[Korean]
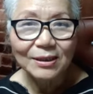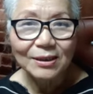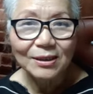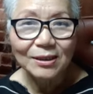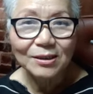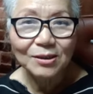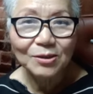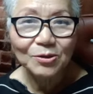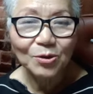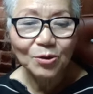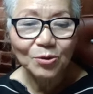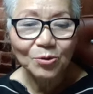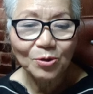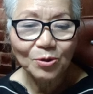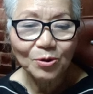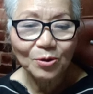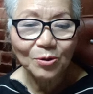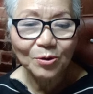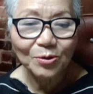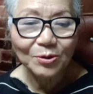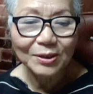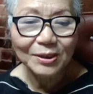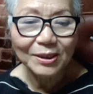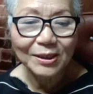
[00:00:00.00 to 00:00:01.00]

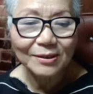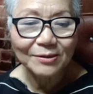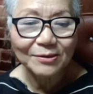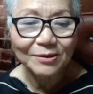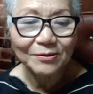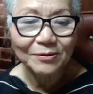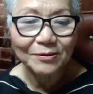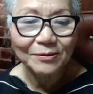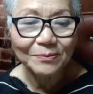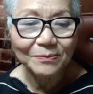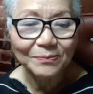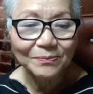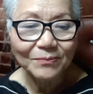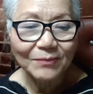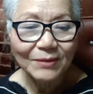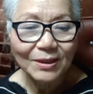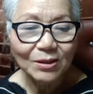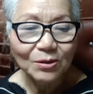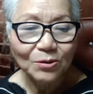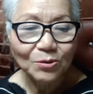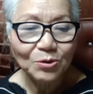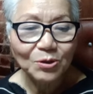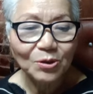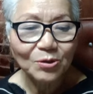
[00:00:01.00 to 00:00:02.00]
의료계에서는
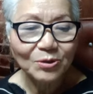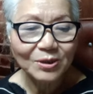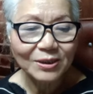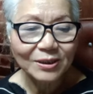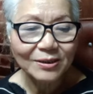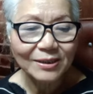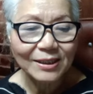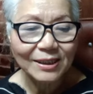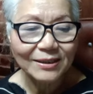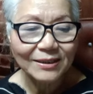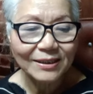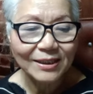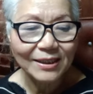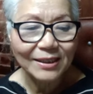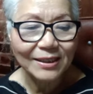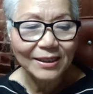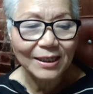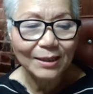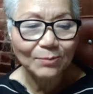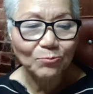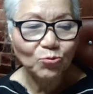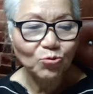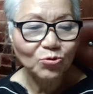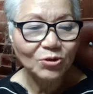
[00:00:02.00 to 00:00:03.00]
의료 전달
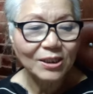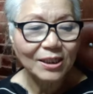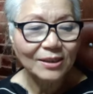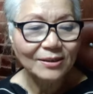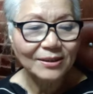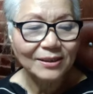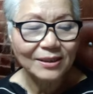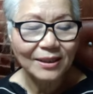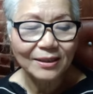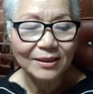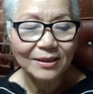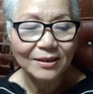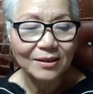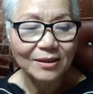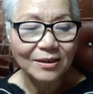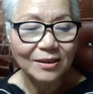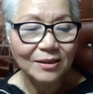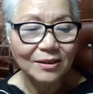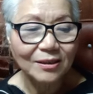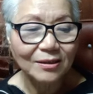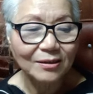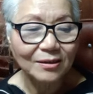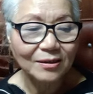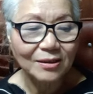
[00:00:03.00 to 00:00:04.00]
체계가 무시한 채
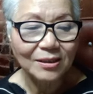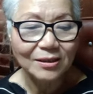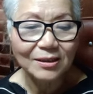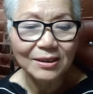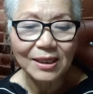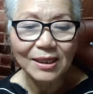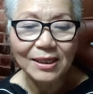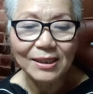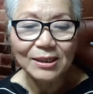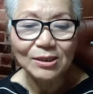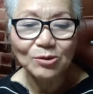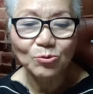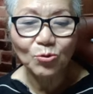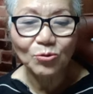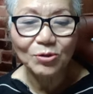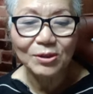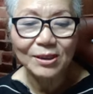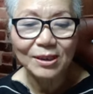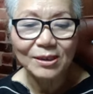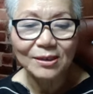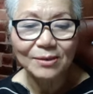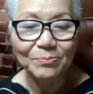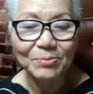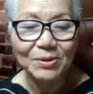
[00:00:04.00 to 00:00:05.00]
트, 특혜
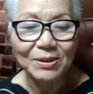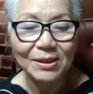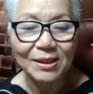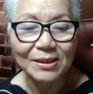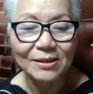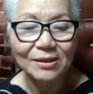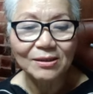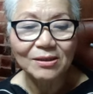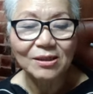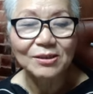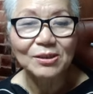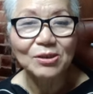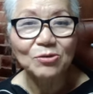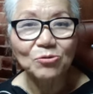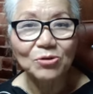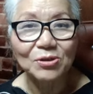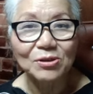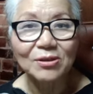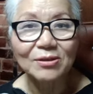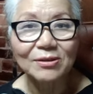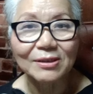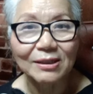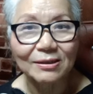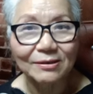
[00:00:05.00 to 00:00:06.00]
이송이라는 비난이 거세고
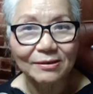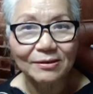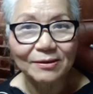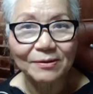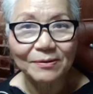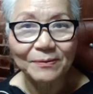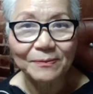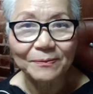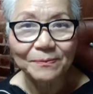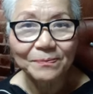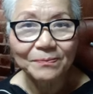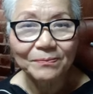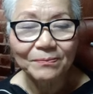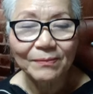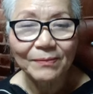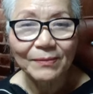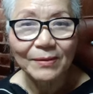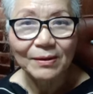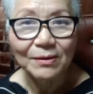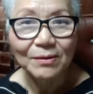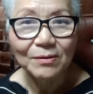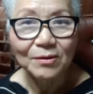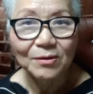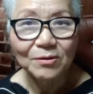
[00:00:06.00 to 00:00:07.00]
이렇다는 거예요.
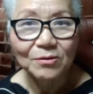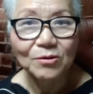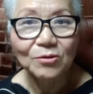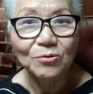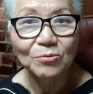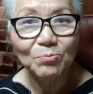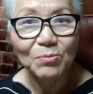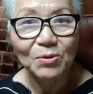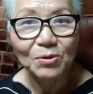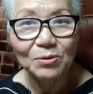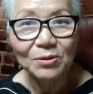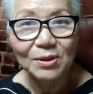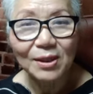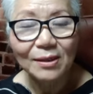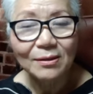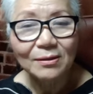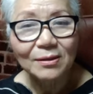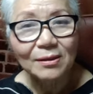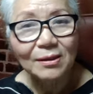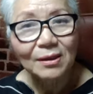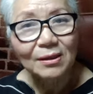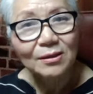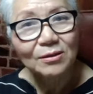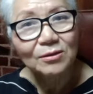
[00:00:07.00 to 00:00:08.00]
그뭐
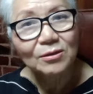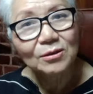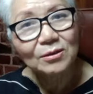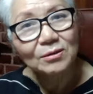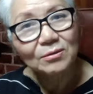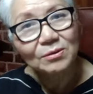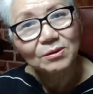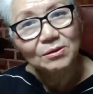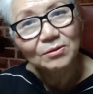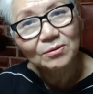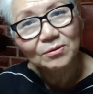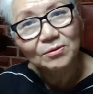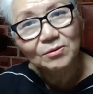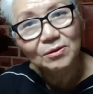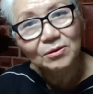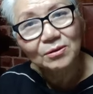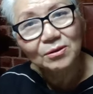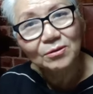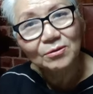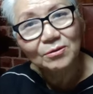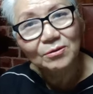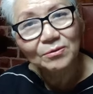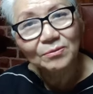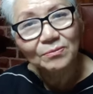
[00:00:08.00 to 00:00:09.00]

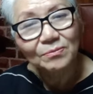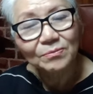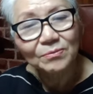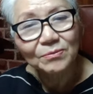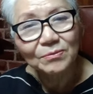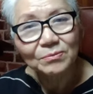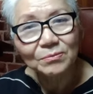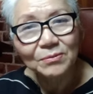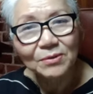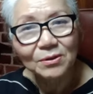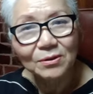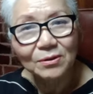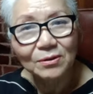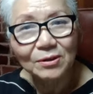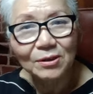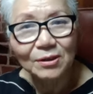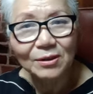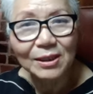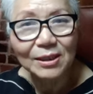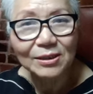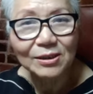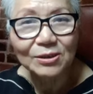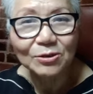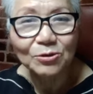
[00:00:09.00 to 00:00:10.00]
그런 뭐
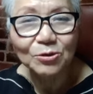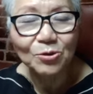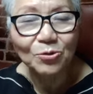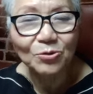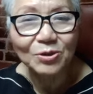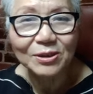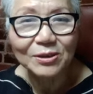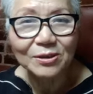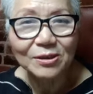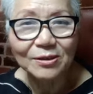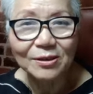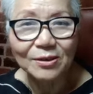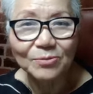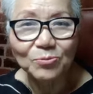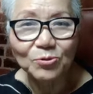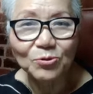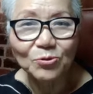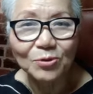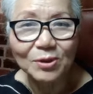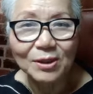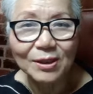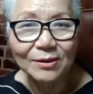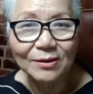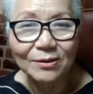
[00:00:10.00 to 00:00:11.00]
여러 가지 의료 시설이
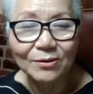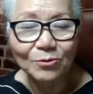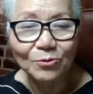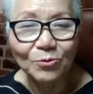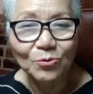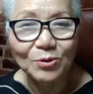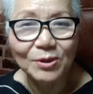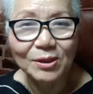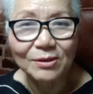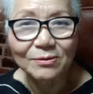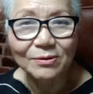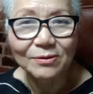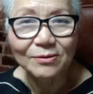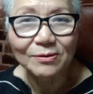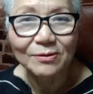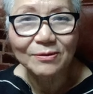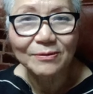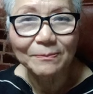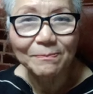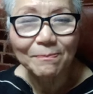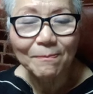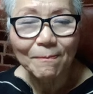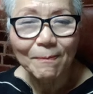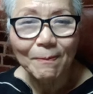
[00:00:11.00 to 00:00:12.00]
부족한
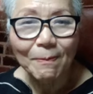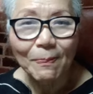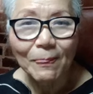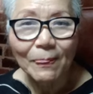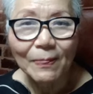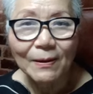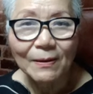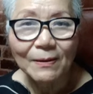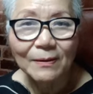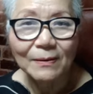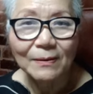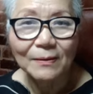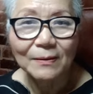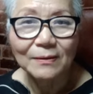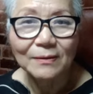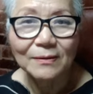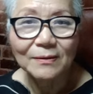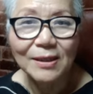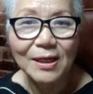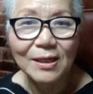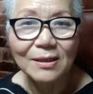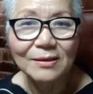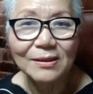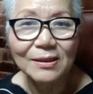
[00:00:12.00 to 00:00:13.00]
곳에서 어,
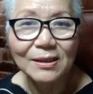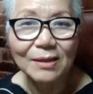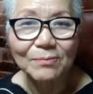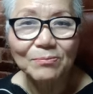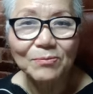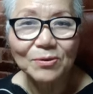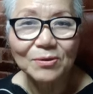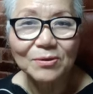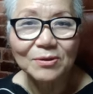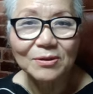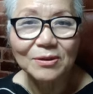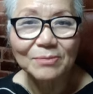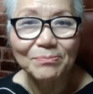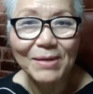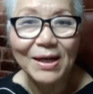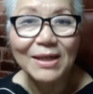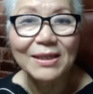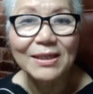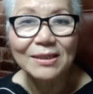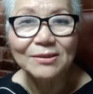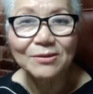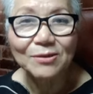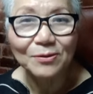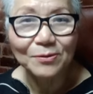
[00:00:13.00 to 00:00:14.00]
헬기가 뭐그
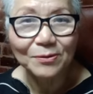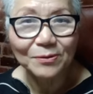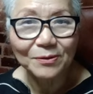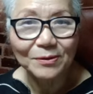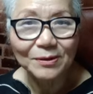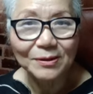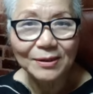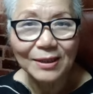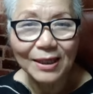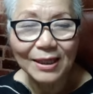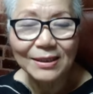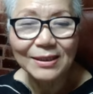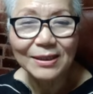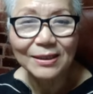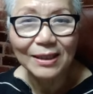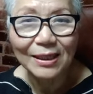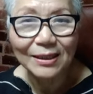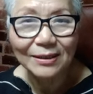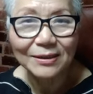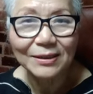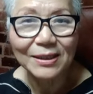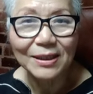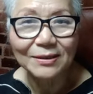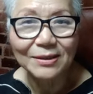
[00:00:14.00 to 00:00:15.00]
많겠어요. 한 개
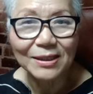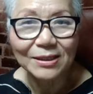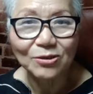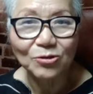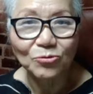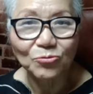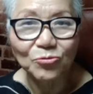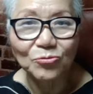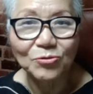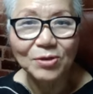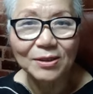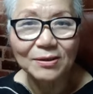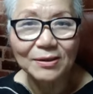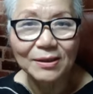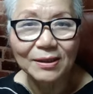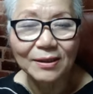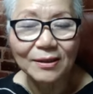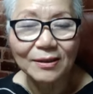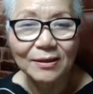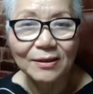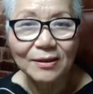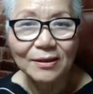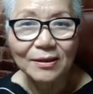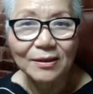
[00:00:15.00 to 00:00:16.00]
한 대 내지 두 대인데